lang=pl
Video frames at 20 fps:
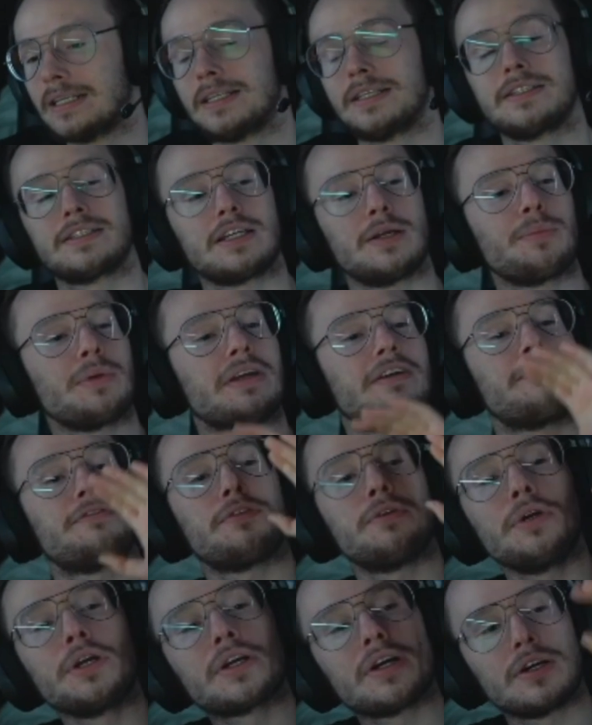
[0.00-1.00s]
Zrobiłem w
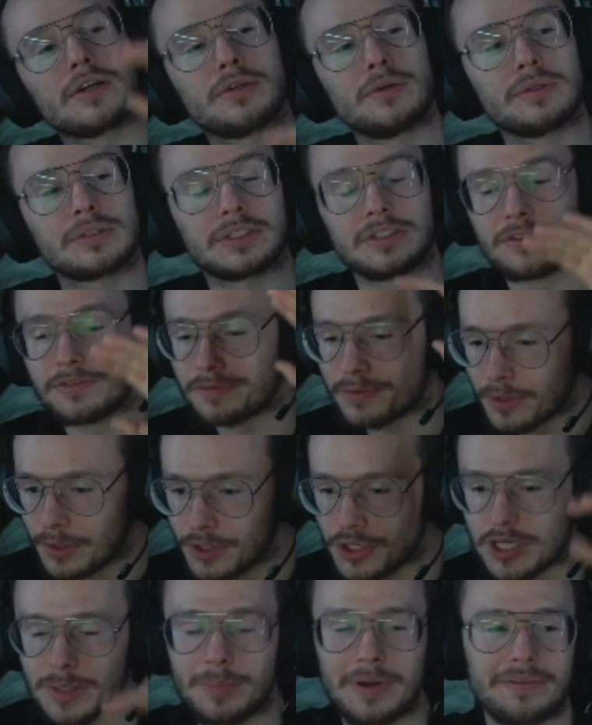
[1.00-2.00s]
chuj konkursów, w chuj
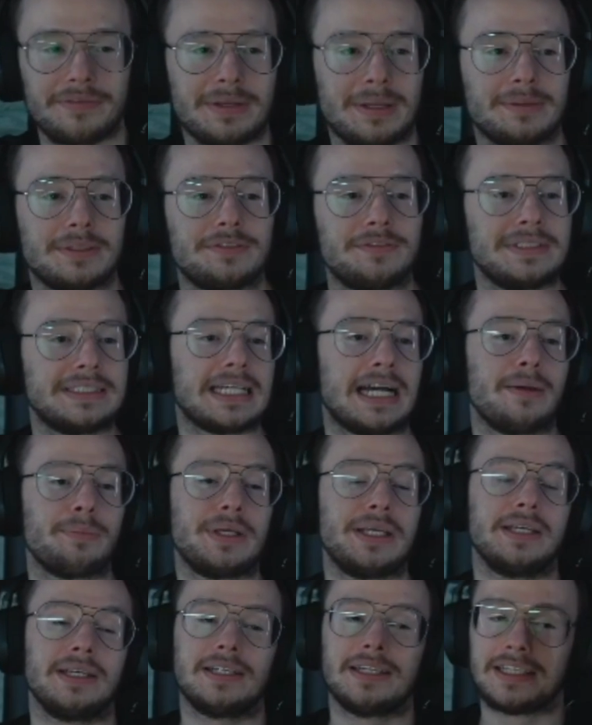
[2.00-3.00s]
się bawiłem z
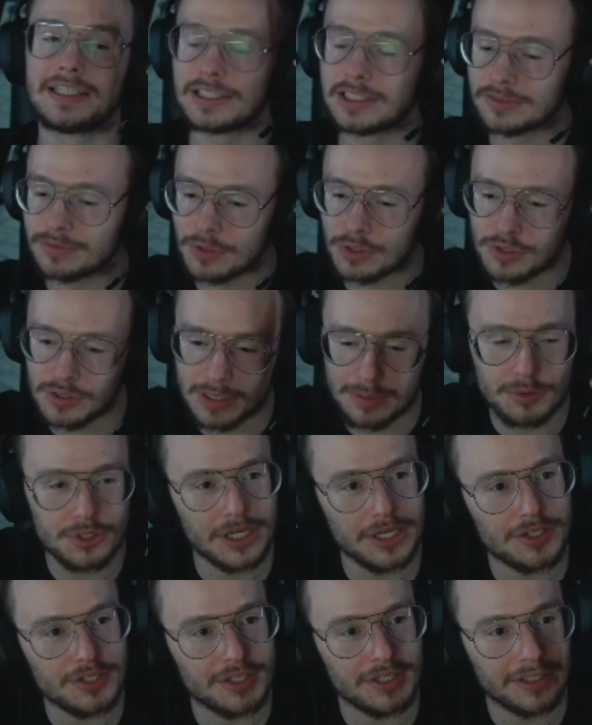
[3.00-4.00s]
widzami. Stworzyłem
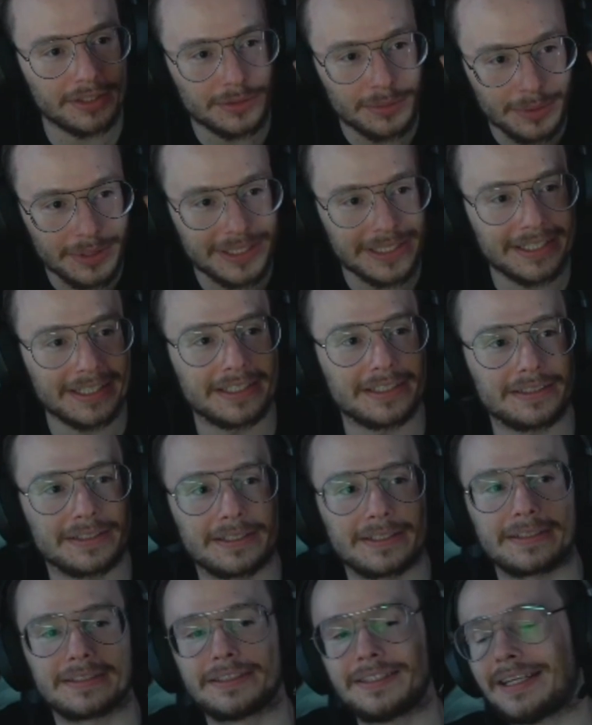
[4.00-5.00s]
rzeczy, których
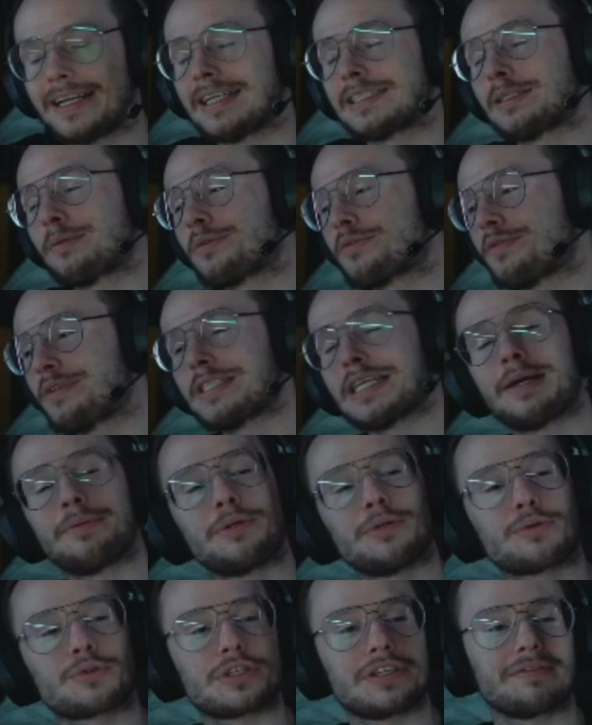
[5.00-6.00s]
ty razem z widzami
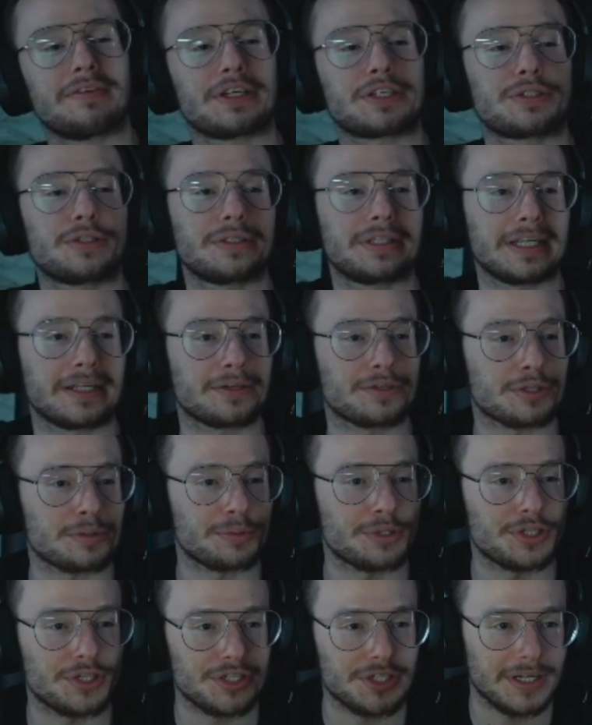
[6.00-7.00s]
używasz do tego,
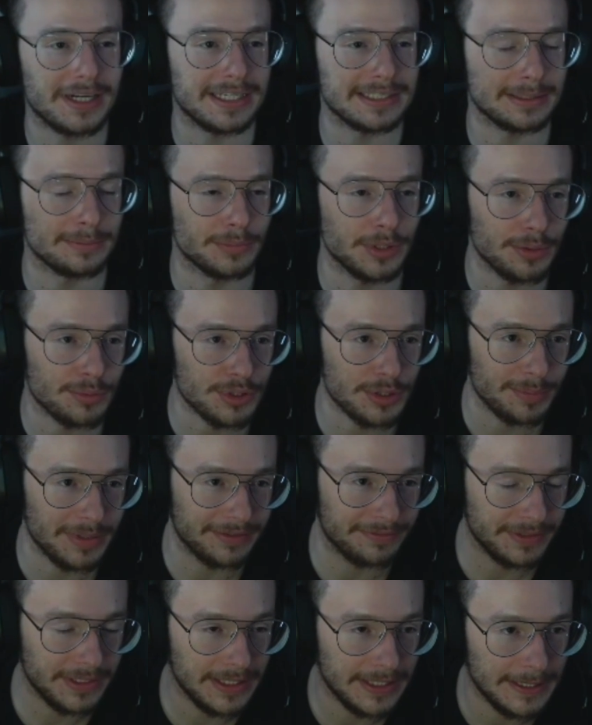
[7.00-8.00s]
żebyście się razem dobrze
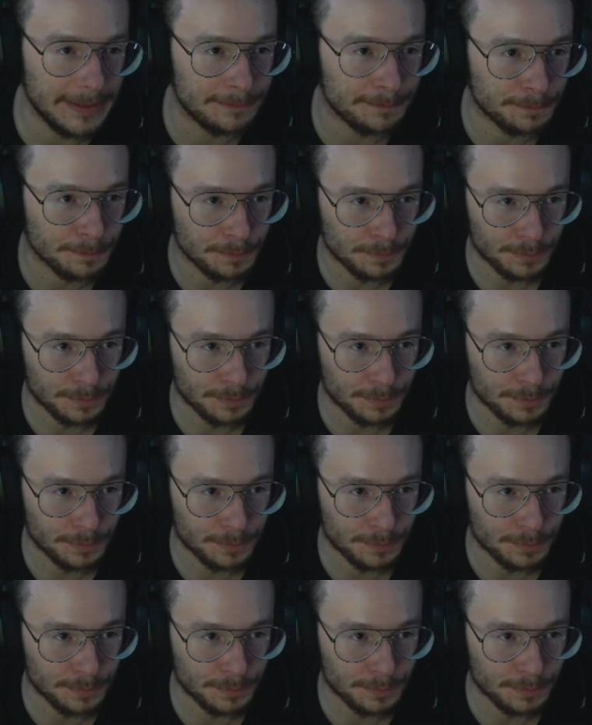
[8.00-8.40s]
bawili.